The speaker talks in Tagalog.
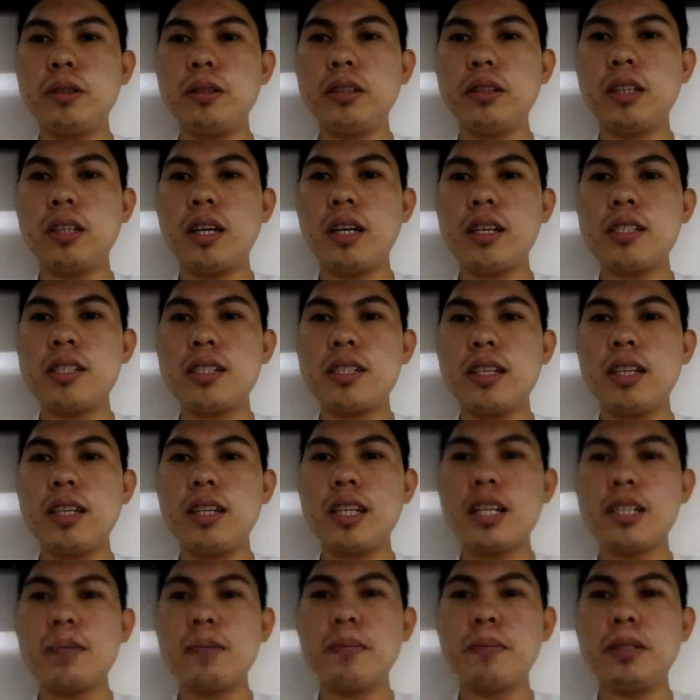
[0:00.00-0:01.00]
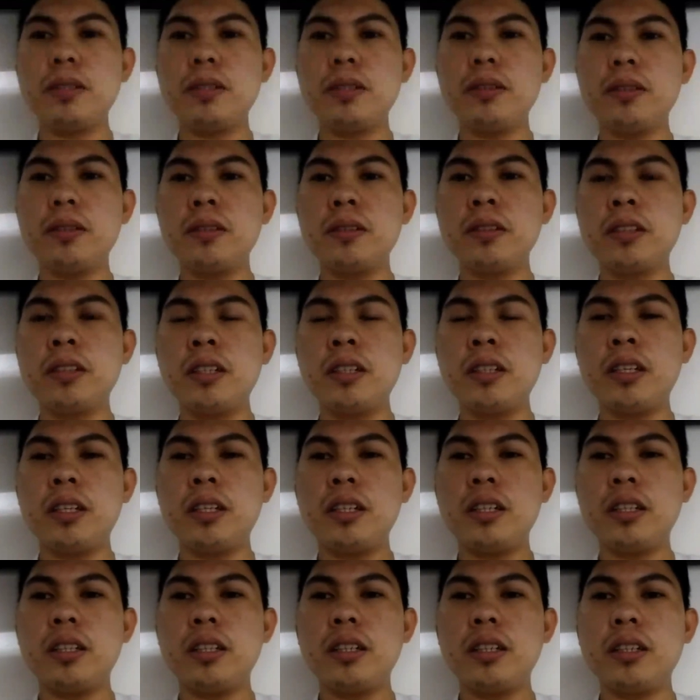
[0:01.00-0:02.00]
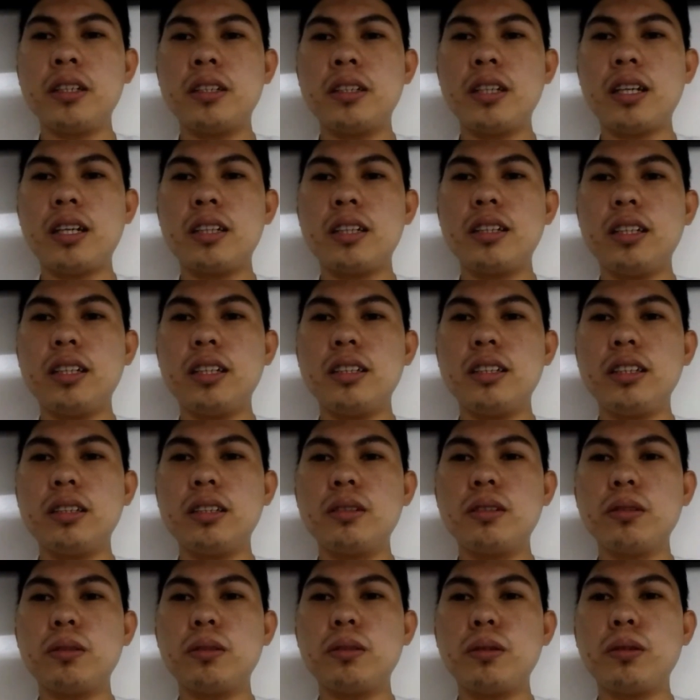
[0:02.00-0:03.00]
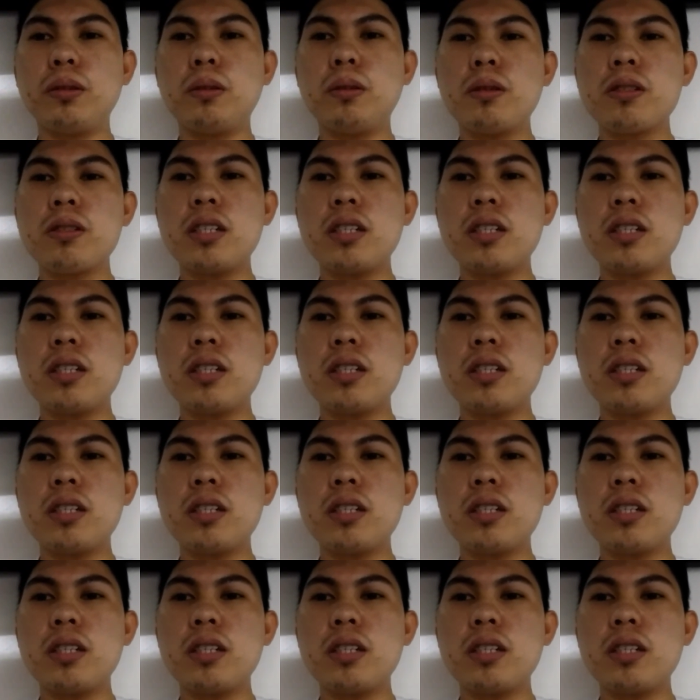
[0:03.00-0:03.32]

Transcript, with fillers: yun guys, sa next video natin, ituturo ko